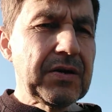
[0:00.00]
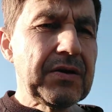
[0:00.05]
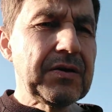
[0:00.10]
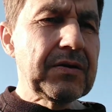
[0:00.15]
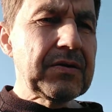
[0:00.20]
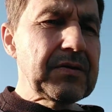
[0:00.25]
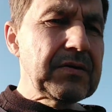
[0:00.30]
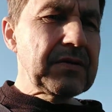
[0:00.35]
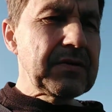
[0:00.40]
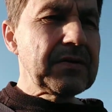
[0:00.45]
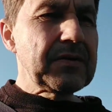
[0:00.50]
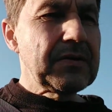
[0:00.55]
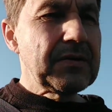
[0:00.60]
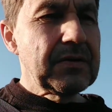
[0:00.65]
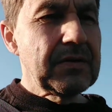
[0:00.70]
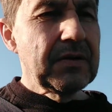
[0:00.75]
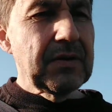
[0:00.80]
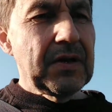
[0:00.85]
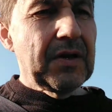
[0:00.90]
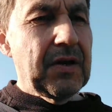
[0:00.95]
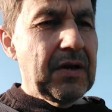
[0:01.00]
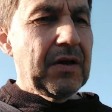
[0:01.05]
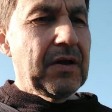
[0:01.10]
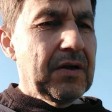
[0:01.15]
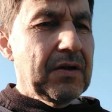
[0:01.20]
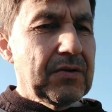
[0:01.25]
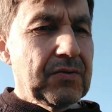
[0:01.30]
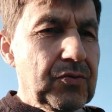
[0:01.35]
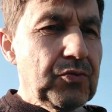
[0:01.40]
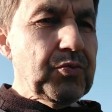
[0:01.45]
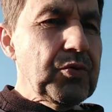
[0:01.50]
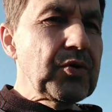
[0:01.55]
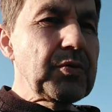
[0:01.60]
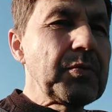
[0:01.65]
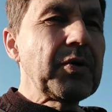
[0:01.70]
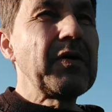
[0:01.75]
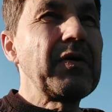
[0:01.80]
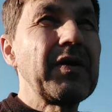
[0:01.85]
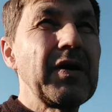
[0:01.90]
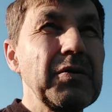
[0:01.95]
э, ну, будем
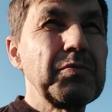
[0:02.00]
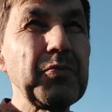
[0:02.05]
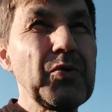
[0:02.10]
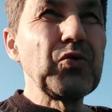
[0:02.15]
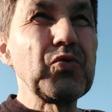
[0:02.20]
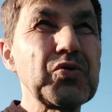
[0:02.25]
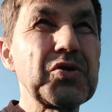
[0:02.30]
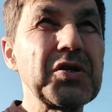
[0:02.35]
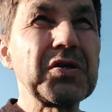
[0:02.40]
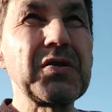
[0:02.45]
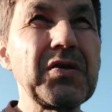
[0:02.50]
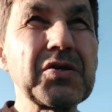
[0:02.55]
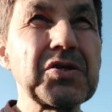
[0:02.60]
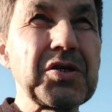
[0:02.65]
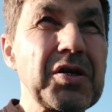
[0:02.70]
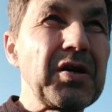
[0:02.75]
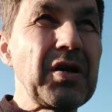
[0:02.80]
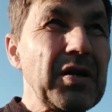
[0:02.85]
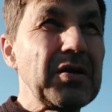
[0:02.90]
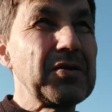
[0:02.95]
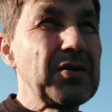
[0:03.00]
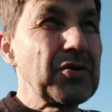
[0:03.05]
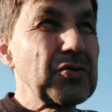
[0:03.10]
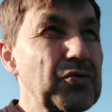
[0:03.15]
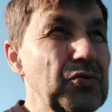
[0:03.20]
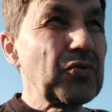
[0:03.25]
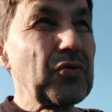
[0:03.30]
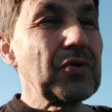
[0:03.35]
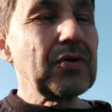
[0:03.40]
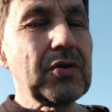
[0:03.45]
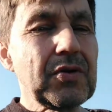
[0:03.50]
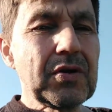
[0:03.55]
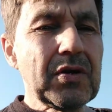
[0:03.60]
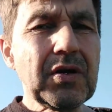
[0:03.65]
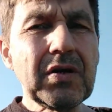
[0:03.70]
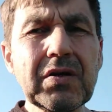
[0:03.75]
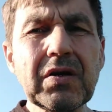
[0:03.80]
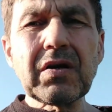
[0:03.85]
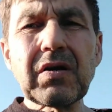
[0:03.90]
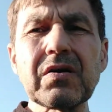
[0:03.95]
говорить, мы уже дожили до той
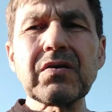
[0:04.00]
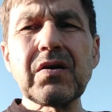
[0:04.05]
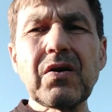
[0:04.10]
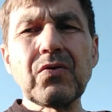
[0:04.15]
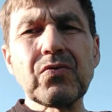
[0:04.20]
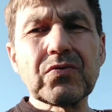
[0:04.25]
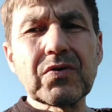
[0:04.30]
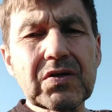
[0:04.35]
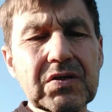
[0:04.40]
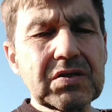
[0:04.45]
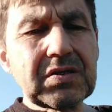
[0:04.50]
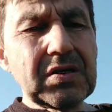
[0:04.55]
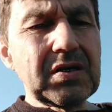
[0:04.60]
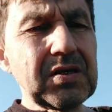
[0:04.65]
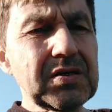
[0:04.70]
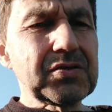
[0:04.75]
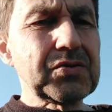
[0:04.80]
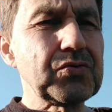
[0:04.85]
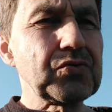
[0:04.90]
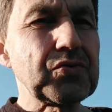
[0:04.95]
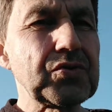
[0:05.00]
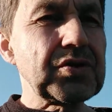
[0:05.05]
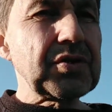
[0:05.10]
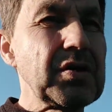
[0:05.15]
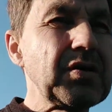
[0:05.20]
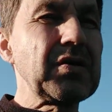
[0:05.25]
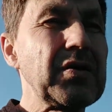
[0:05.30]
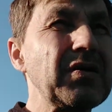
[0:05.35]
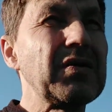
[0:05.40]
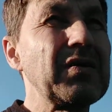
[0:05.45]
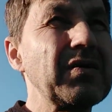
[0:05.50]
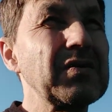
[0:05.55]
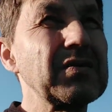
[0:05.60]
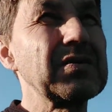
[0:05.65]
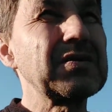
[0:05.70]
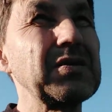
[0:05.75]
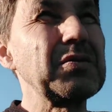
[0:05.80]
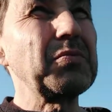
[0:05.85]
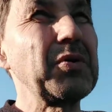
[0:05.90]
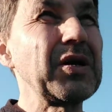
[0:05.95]
грани, когда у нас есть уже
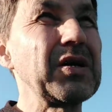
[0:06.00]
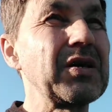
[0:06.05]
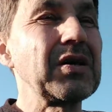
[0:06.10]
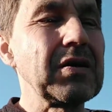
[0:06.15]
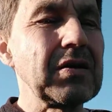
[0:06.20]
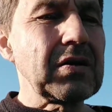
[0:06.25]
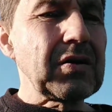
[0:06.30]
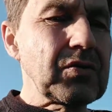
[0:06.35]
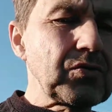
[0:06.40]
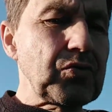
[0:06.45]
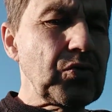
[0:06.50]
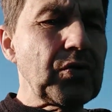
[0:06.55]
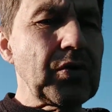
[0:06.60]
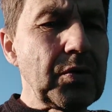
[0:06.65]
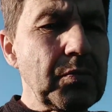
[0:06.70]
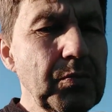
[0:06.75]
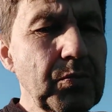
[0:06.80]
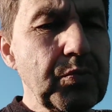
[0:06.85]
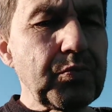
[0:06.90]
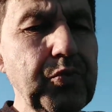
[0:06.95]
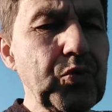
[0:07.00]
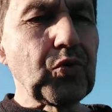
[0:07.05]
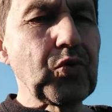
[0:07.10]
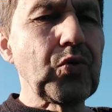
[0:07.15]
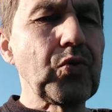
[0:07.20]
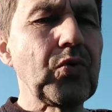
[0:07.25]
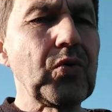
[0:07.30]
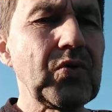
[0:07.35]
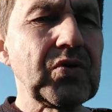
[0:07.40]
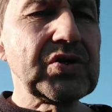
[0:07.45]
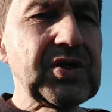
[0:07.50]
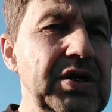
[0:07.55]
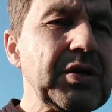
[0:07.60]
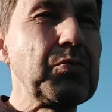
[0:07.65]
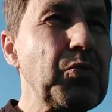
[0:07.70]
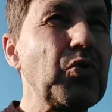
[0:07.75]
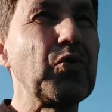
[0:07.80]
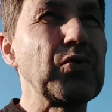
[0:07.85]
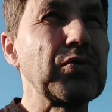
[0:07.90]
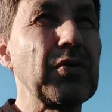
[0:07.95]
собаки, которым по
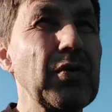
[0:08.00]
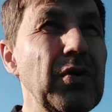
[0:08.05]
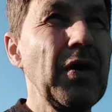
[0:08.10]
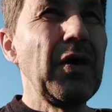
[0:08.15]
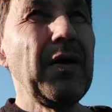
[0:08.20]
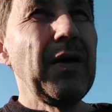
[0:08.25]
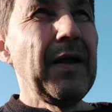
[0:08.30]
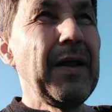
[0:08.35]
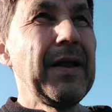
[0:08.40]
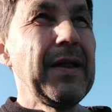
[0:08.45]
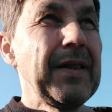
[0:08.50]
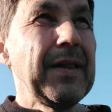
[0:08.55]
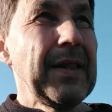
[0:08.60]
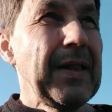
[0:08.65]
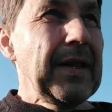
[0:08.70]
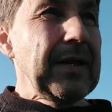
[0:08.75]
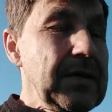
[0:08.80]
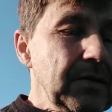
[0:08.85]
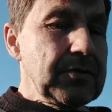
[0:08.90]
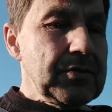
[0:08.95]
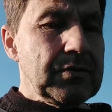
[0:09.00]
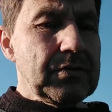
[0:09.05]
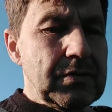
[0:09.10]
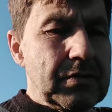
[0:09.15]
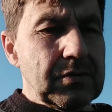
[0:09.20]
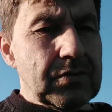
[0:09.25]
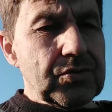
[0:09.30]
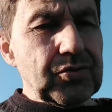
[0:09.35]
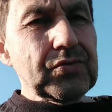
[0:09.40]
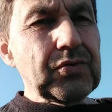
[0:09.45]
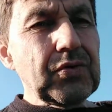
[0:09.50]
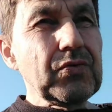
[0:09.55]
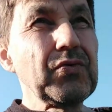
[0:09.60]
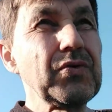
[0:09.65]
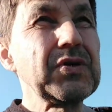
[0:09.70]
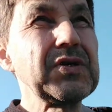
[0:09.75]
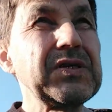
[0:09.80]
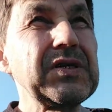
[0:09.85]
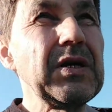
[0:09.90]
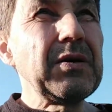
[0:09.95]
7 год. Э, что
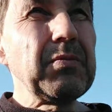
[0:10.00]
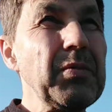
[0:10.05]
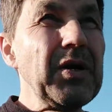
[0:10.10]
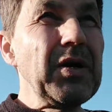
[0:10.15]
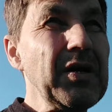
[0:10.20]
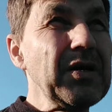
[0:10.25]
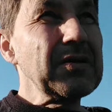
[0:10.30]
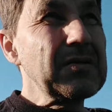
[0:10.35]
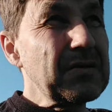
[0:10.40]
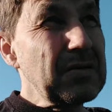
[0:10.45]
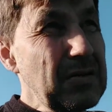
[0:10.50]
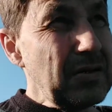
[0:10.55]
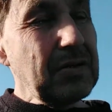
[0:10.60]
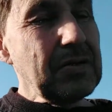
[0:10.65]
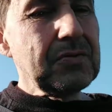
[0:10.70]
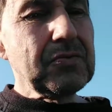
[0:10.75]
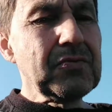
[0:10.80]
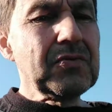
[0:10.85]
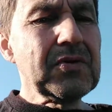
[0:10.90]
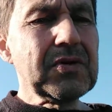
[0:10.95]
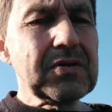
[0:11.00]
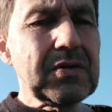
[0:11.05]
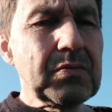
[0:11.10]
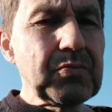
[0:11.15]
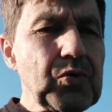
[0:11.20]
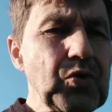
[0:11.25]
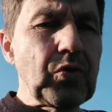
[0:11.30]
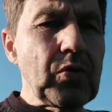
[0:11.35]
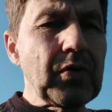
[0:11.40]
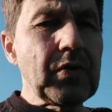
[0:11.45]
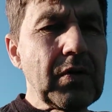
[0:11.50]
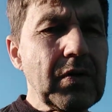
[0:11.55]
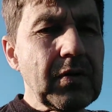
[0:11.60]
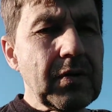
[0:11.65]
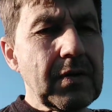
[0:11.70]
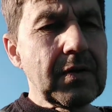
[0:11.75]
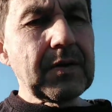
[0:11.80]
такое 7 лет? Ну, это много.